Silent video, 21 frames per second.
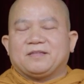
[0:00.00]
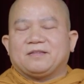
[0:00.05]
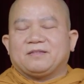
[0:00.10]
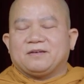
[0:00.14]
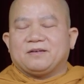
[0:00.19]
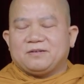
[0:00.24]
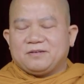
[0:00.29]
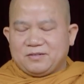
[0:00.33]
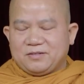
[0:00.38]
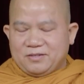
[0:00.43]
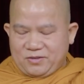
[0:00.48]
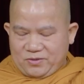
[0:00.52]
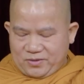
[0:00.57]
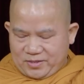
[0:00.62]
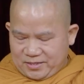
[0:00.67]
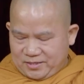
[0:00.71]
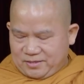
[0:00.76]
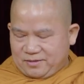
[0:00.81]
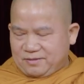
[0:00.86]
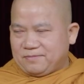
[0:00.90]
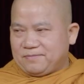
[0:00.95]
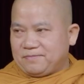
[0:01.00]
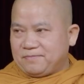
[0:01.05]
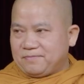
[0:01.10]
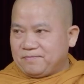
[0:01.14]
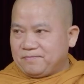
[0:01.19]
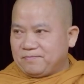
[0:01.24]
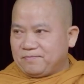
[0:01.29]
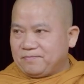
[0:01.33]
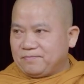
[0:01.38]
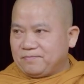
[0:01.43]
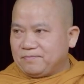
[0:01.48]
tư duy
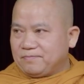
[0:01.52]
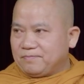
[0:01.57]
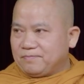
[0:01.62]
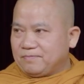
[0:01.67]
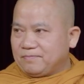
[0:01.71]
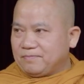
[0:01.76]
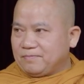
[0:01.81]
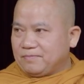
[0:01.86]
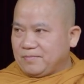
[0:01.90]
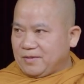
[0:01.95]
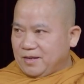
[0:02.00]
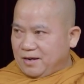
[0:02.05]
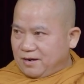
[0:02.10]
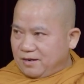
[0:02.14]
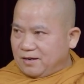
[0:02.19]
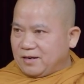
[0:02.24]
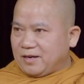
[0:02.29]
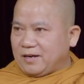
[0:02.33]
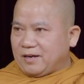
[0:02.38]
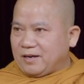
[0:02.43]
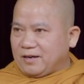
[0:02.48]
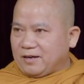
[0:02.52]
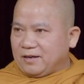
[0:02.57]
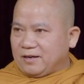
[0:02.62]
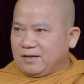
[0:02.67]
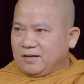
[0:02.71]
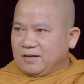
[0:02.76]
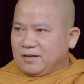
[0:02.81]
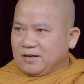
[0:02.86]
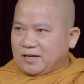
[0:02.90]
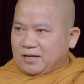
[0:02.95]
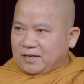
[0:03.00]
nhớ ha
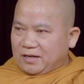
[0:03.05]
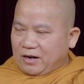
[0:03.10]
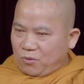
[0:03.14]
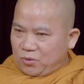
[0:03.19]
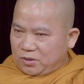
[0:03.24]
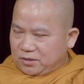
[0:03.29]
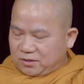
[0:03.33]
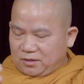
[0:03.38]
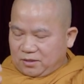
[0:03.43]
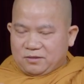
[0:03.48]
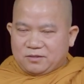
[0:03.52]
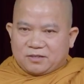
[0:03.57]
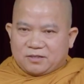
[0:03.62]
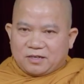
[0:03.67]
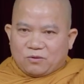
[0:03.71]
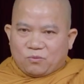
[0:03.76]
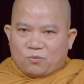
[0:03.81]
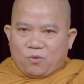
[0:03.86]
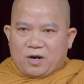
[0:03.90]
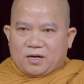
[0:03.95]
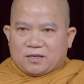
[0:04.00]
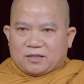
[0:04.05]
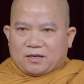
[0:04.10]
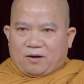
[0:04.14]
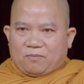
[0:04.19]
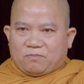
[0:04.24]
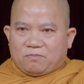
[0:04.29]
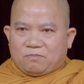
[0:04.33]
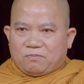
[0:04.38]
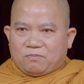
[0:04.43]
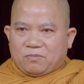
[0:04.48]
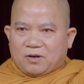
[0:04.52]
cái đối tượng rất quan
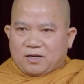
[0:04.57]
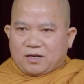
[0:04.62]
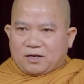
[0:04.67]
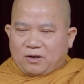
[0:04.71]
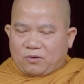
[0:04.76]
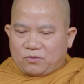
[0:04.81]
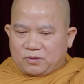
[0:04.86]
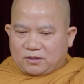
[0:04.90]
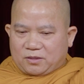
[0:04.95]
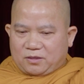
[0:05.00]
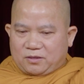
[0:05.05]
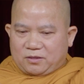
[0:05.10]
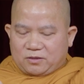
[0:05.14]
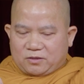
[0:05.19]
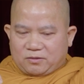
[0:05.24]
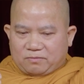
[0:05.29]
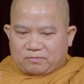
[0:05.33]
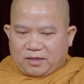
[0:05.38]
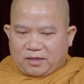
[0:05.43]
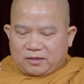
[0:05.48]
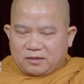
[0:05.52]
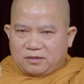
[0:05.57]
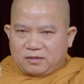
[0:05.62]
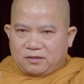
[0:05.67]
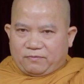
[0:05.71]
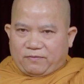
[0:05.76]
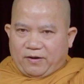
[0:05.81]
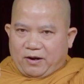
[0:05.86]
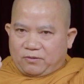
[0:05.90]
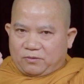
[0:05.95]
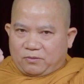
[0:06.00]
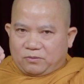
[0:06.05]
trọng cái đối tượng chúng ta đưa
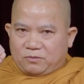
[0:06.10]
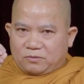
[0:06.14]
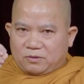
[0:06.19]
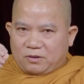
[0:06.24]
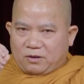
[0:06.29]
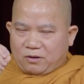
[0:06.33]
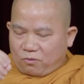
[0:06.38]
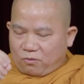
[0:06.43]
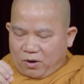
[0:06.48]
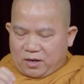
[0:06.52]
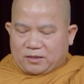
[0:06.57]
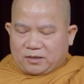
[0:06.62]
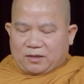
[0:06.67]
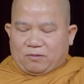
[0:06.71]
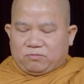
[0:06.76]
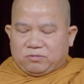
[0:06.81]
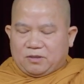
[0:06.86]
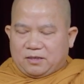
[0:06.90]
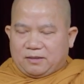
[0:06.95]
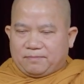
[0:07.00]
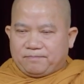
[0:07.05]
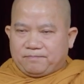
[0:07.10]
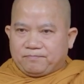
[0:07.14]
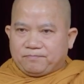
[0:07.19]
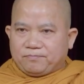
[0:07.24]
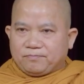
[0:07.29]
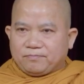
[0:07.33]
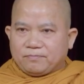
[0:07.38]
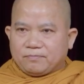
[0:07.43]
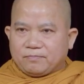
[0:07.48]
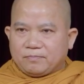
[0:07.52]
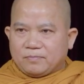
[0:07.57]
vào nó quan trọng gì lắm
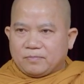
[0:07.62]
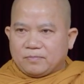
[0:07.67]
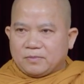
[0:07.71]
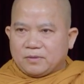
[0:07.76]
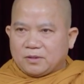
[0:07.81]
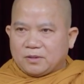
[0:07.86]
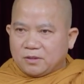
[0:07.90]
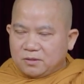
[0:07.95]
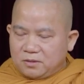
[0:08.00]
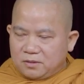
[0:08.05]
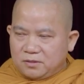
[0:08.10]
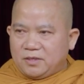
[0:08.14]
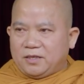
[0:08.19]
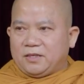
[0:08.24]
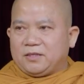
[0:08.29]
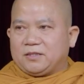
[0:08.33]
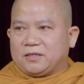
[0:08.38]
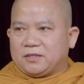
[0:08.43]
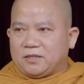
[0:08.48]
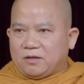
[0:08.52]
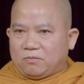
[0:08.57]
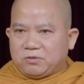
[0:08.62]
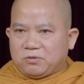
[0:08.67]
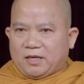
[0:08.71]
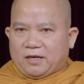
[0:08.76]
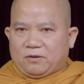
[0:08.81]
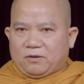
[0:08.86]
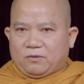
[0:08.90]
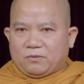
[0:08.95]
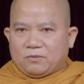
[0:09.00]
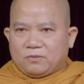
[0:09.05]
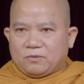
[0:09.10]
tư duy thì giống
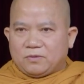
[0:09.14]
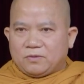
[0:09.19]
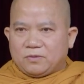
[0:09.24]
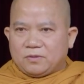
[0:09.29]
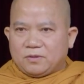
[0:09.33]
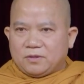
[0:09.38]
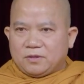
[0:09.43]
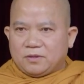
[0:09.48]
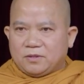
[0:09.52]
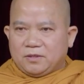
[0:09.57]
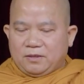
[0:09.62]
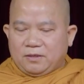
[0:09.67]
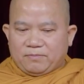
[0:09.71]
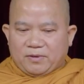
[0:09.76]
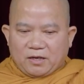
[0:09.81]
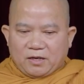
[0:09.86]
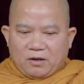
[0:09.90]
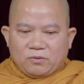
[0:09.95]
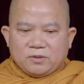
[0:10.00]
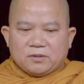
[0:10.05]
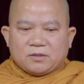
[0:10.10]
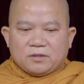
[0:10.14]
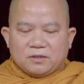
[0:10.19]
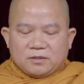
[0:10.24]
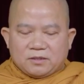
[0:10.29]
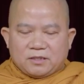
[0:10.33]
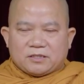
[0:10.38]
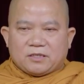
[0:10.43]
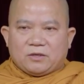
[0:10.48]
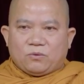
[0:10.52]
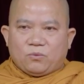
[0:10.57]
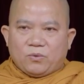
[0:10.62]
nhau nhưng mà đối tượng nó sẽ